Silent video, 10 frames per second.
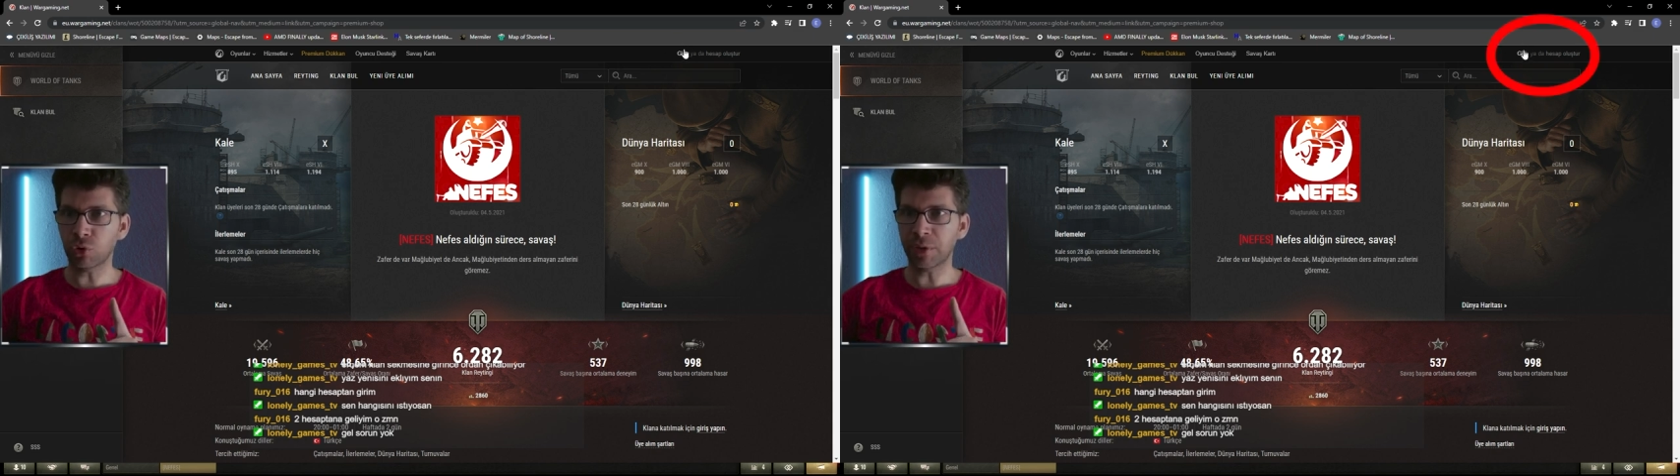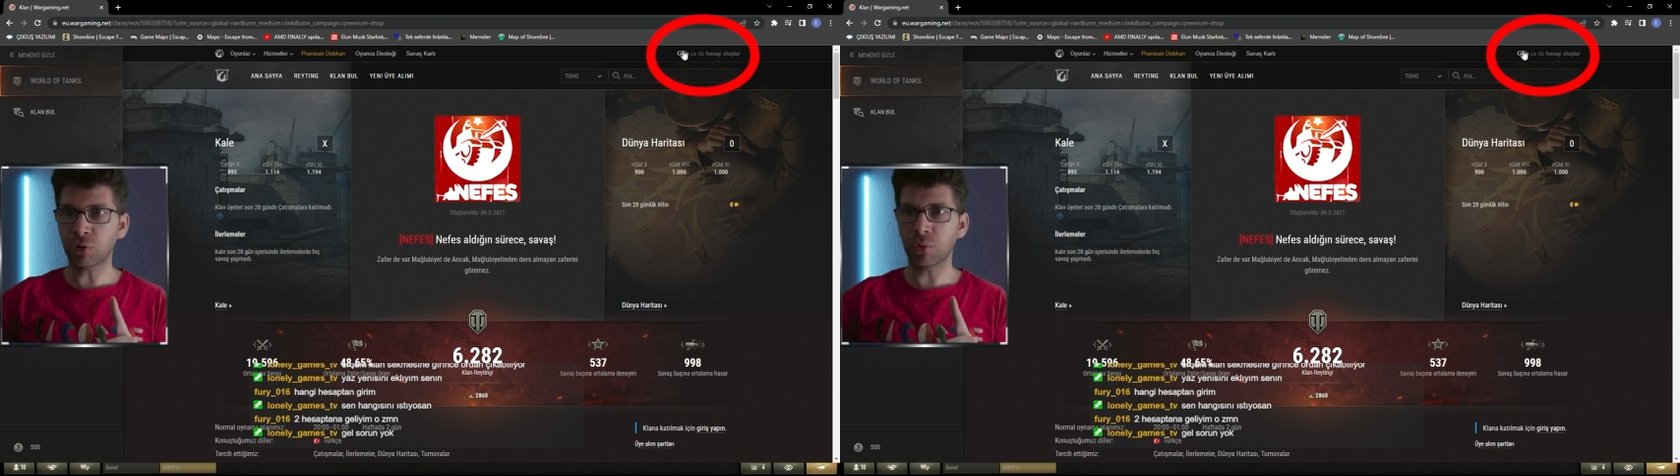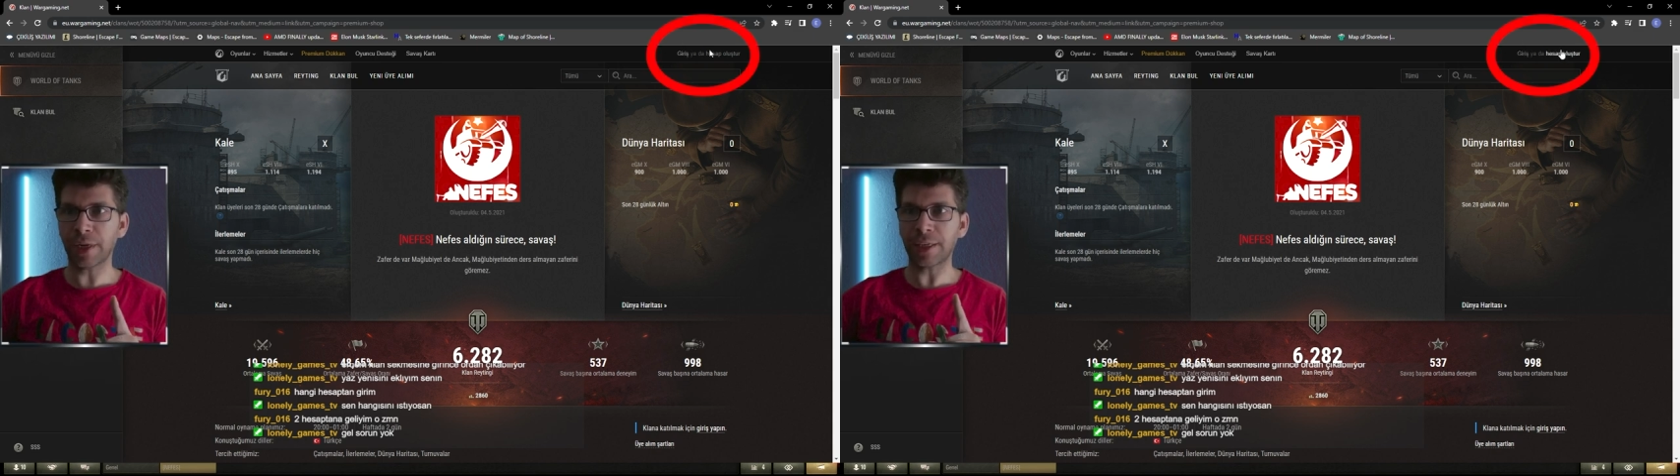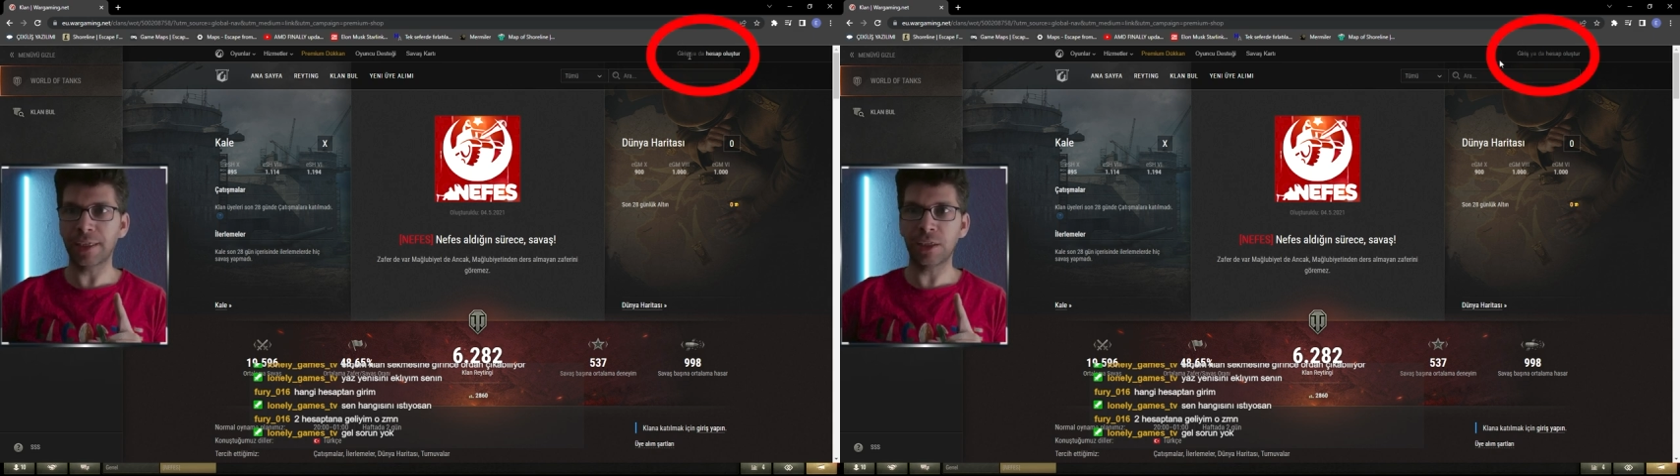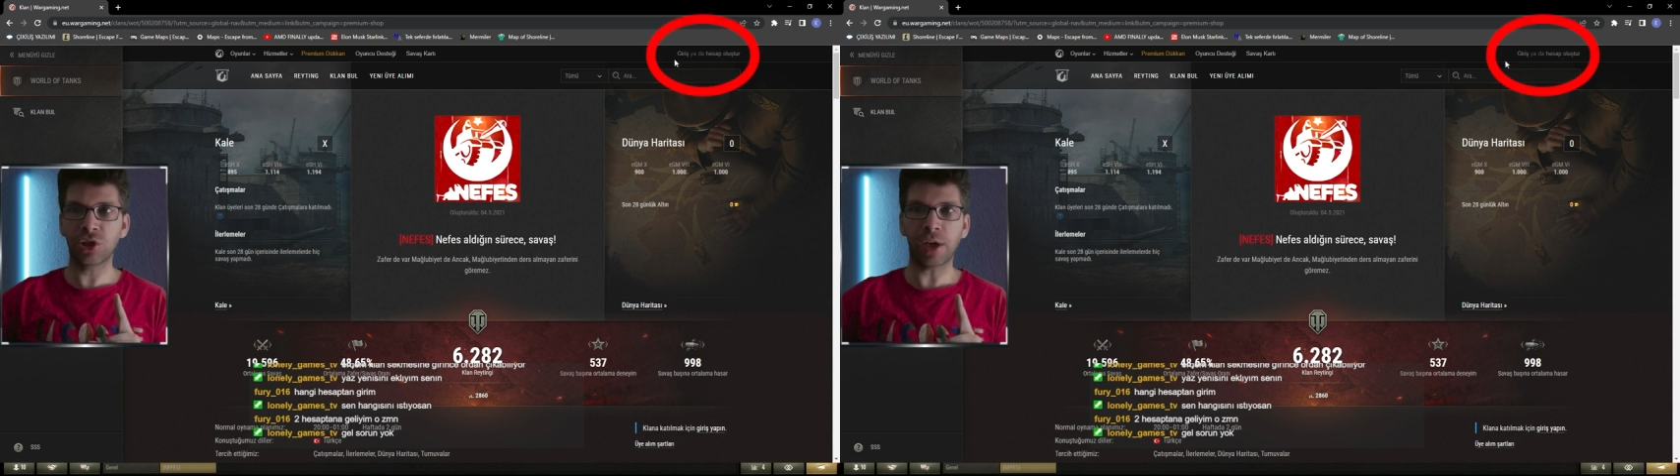otomatik
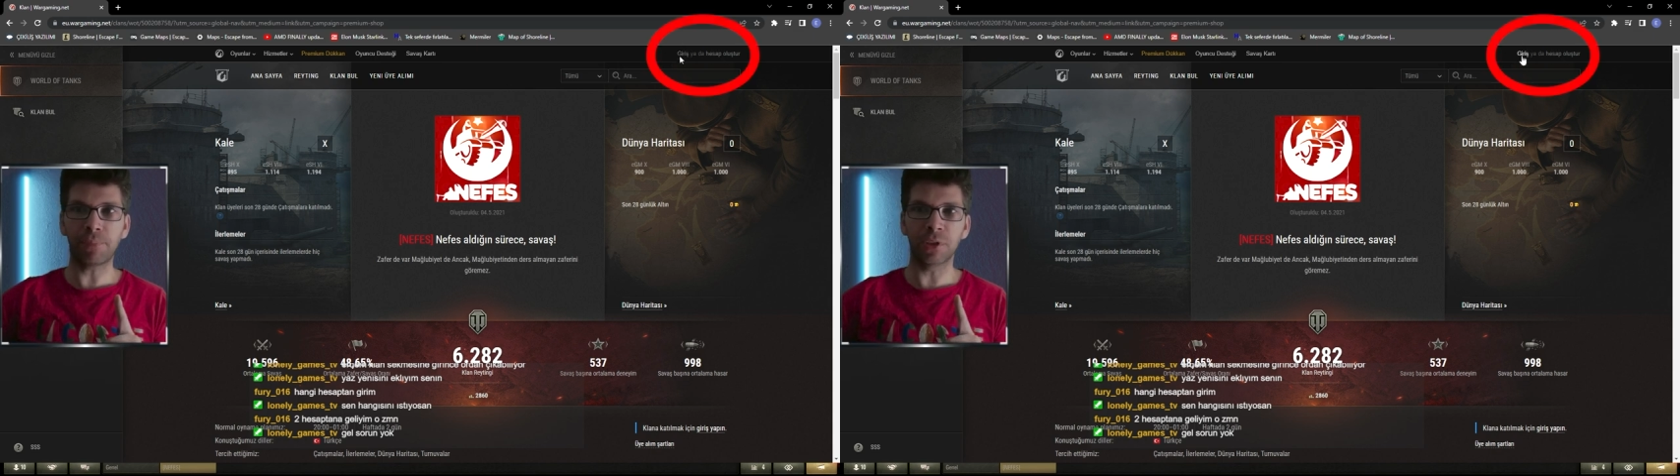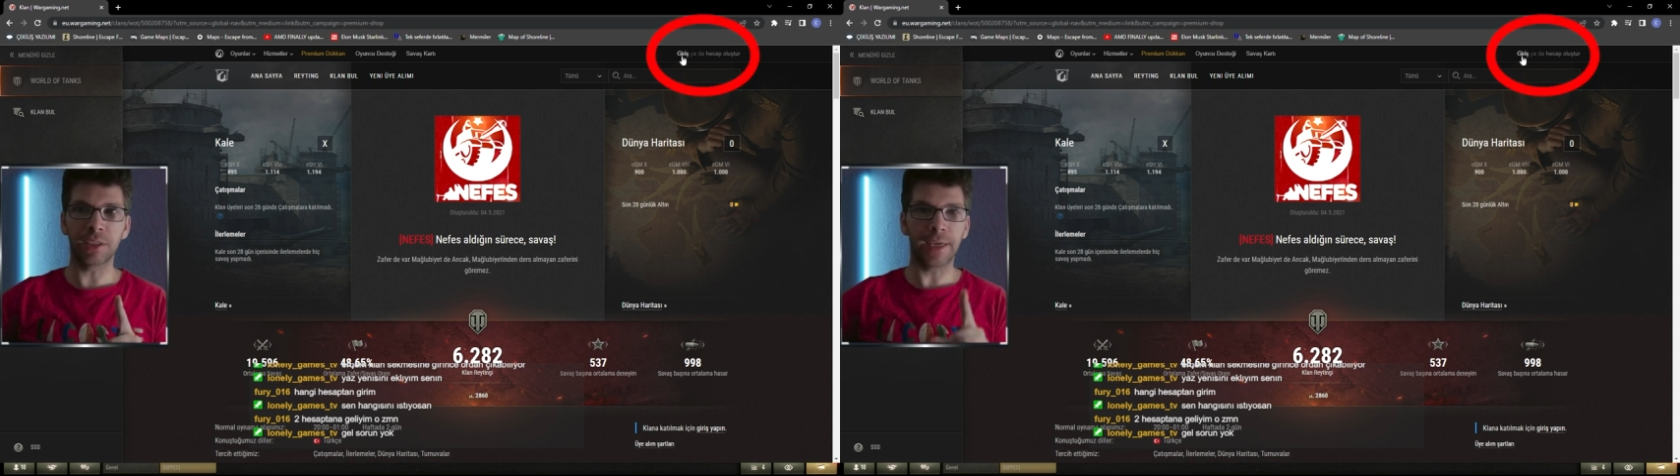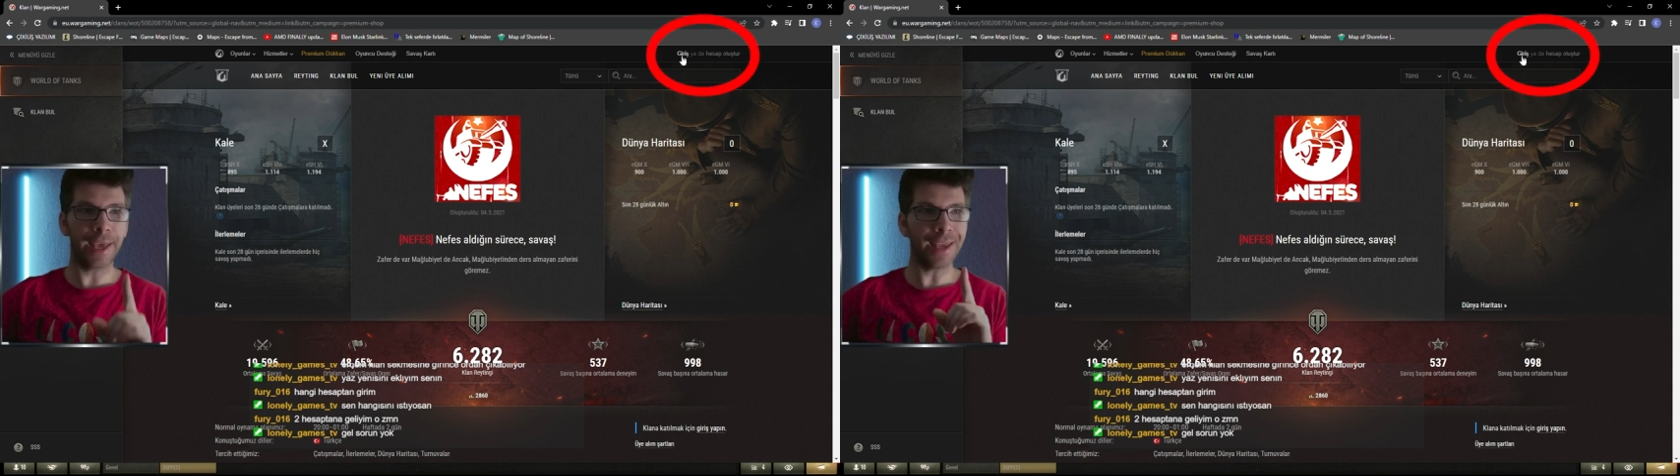olarak giriş yapmadı.